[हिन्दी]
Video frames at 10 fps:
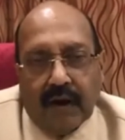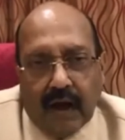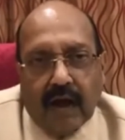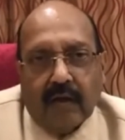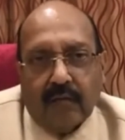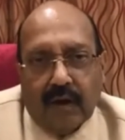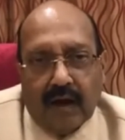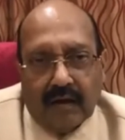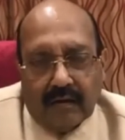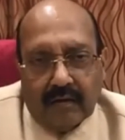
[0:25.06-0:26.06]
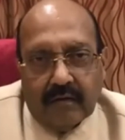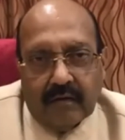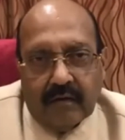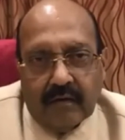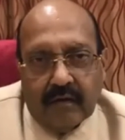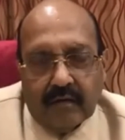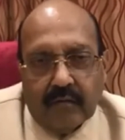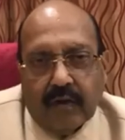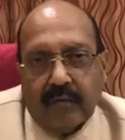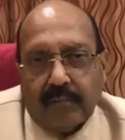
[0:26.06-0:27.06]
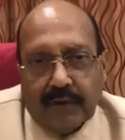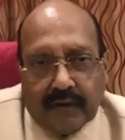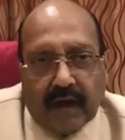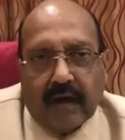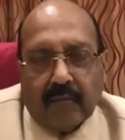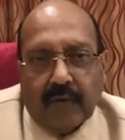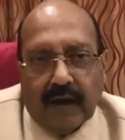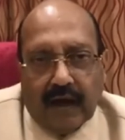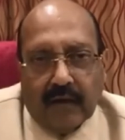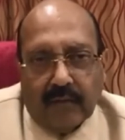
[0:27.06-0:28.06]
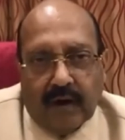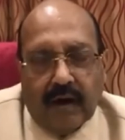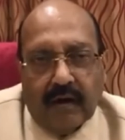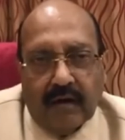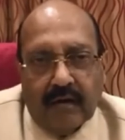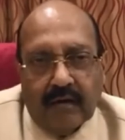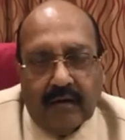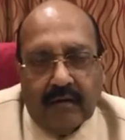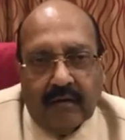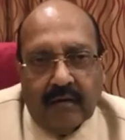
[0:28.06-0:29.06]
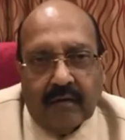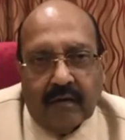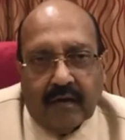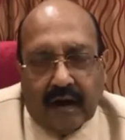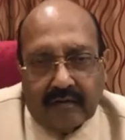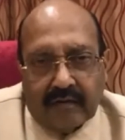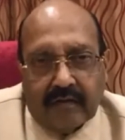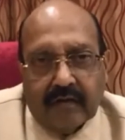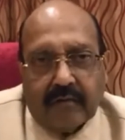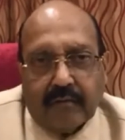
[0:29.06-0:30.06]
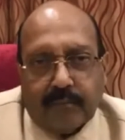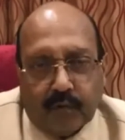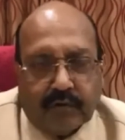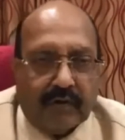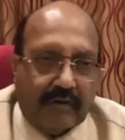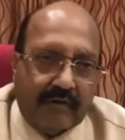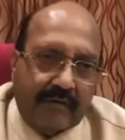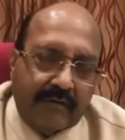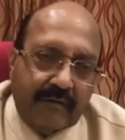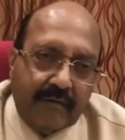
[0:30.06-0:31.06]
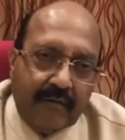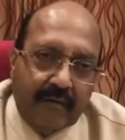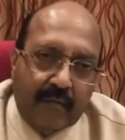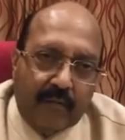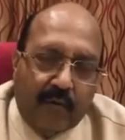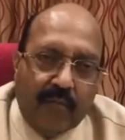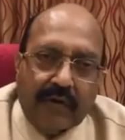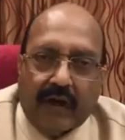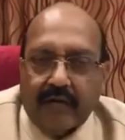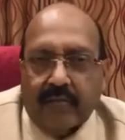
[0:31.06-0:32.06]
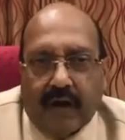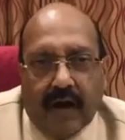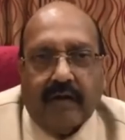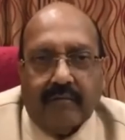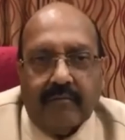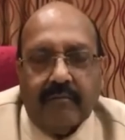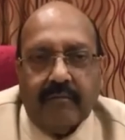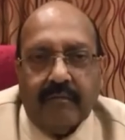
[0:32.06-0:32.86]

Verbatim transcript: बनाया हुआ तुम्हारे पिता का बनाया हुआ राजनीतिक पुत्र मोहम्मद आजम खान